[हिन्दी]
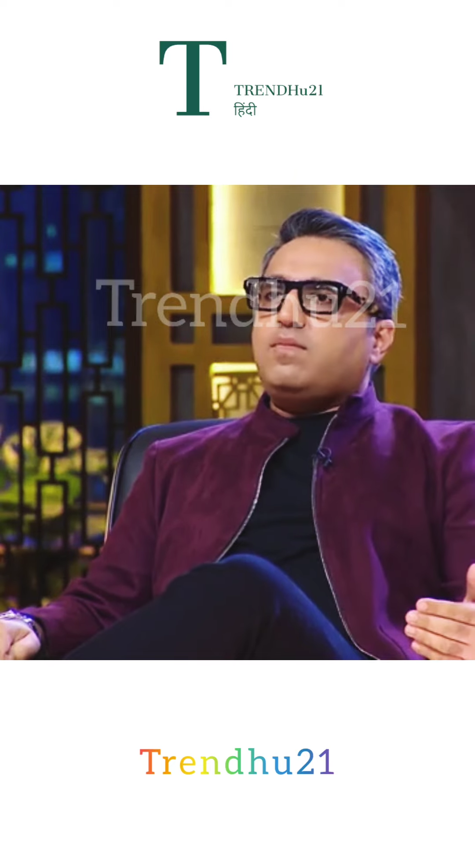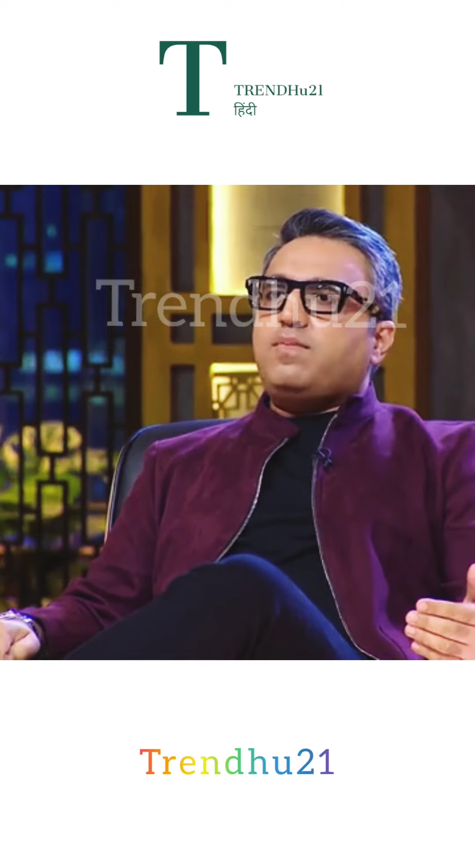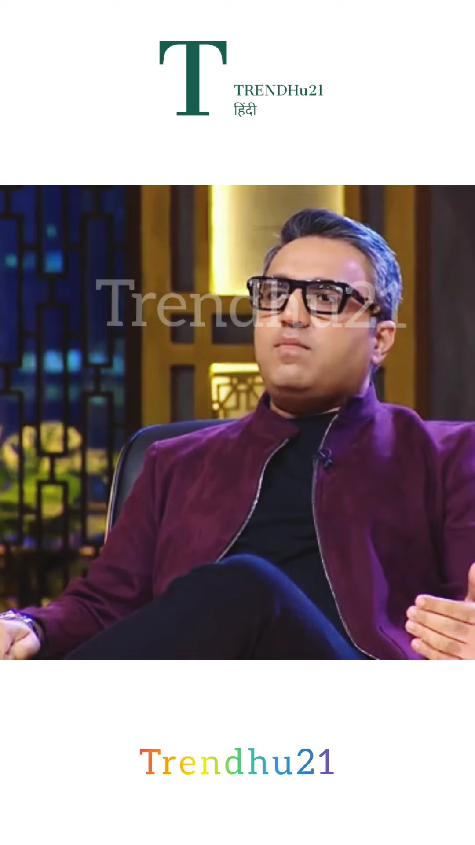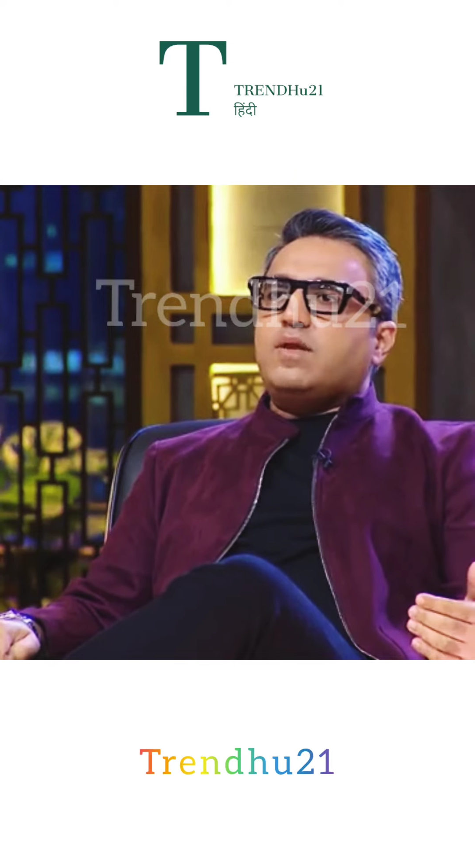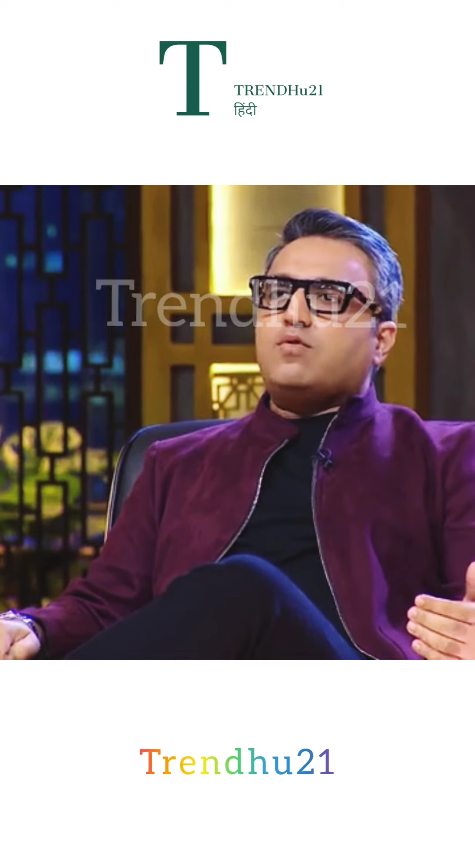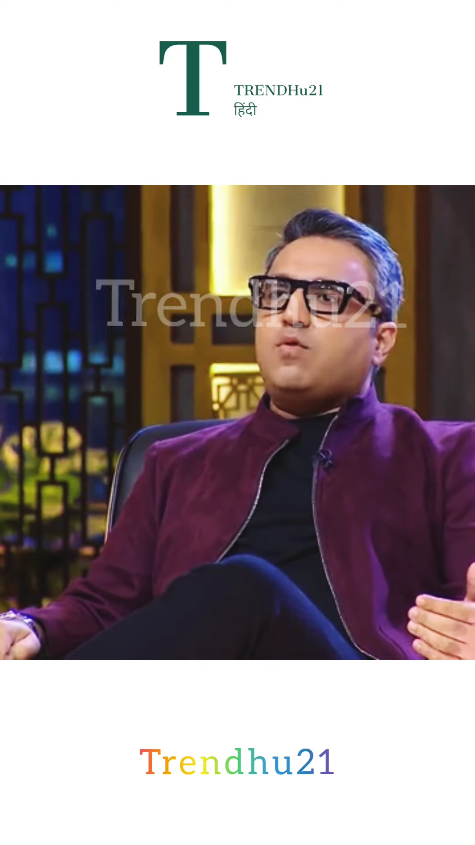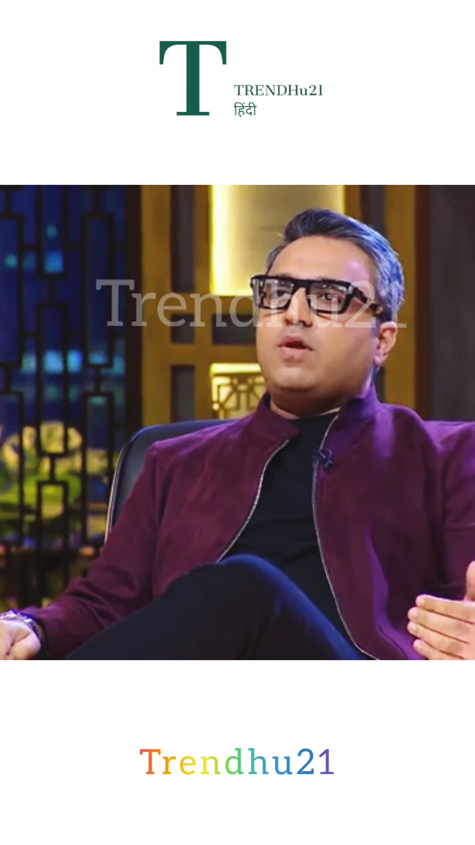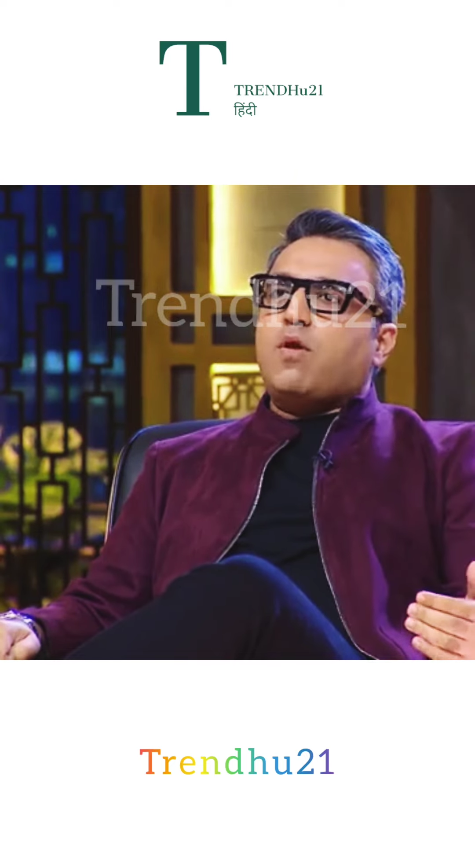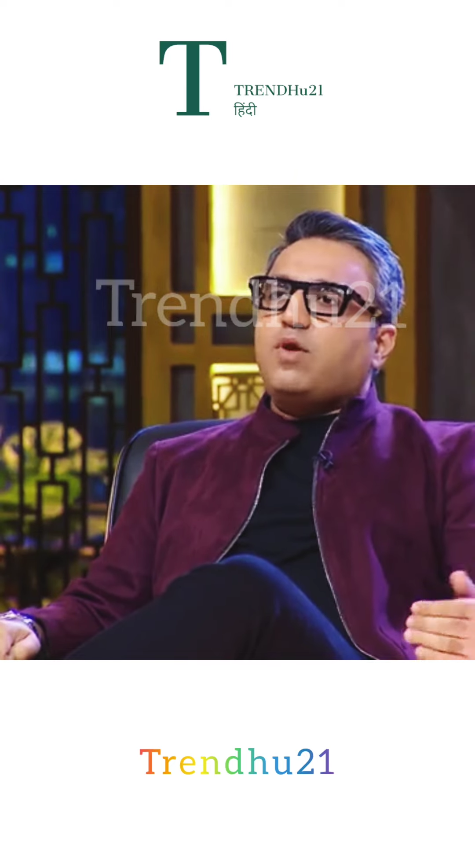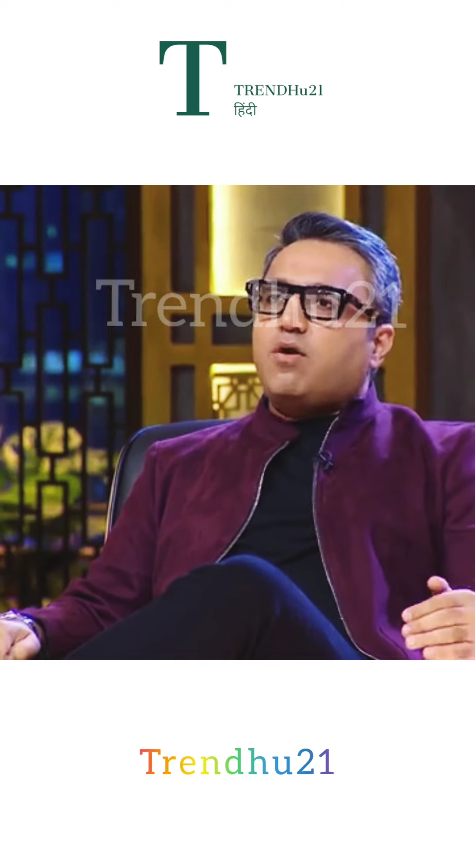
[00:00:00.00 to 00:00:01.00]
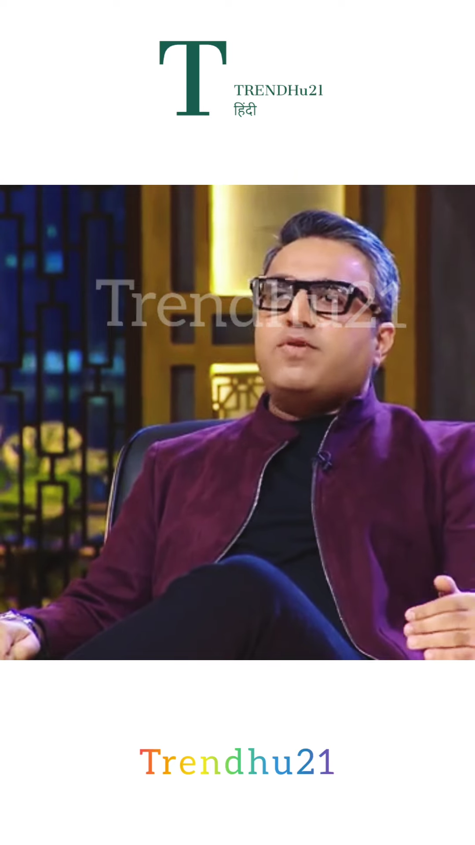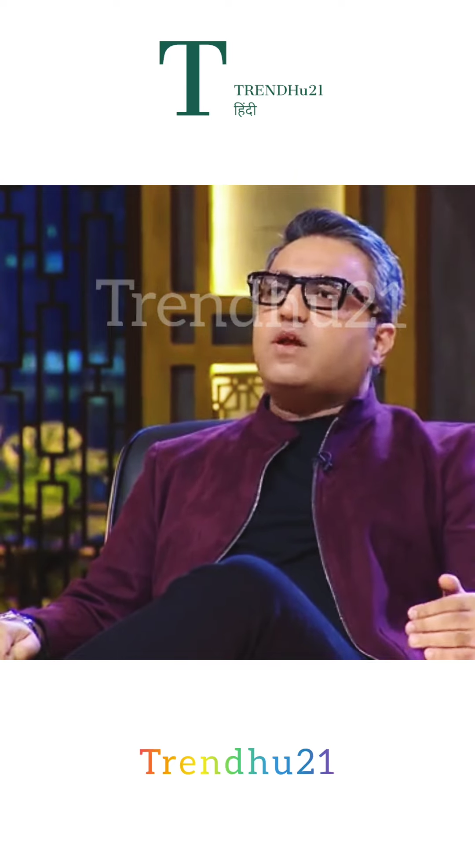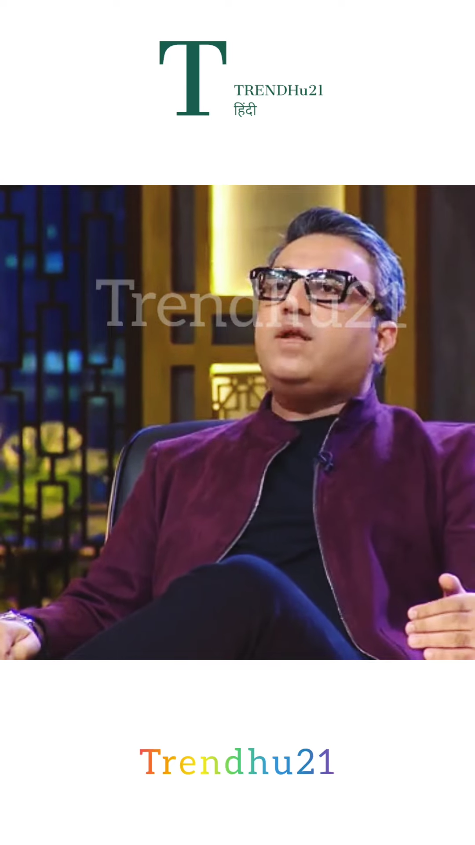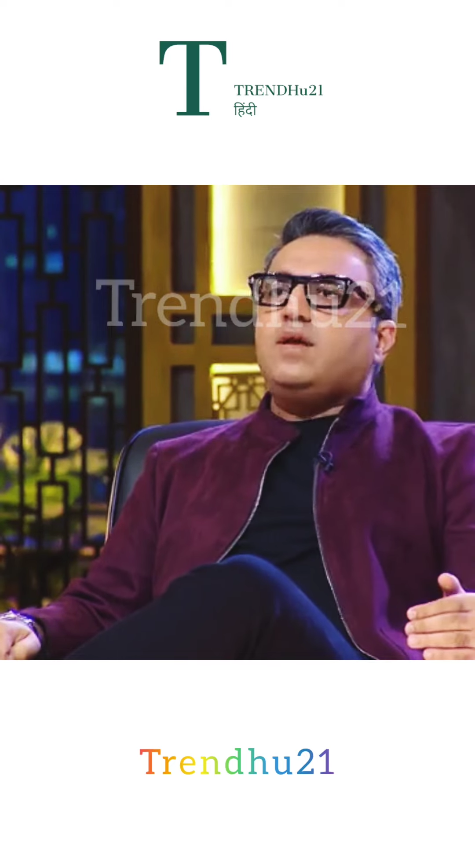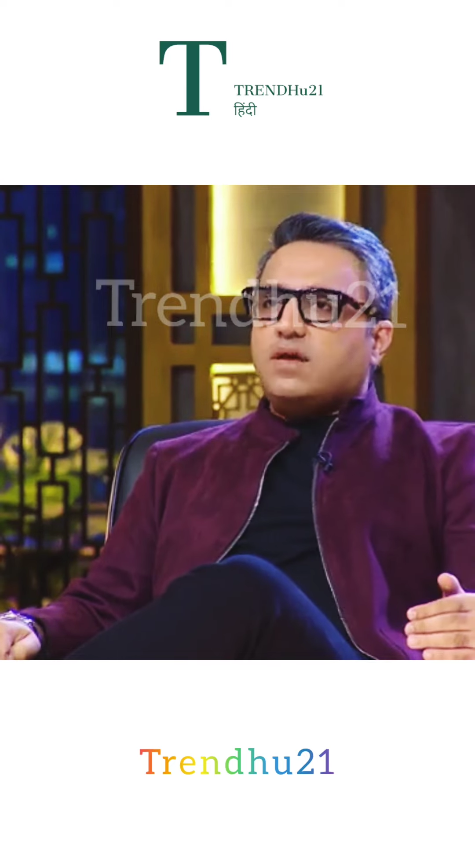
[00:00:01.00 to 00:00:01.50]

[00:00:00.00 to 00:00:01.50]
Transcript: पर मंथ को कोई राउंडिंग ऑफर भी नहीं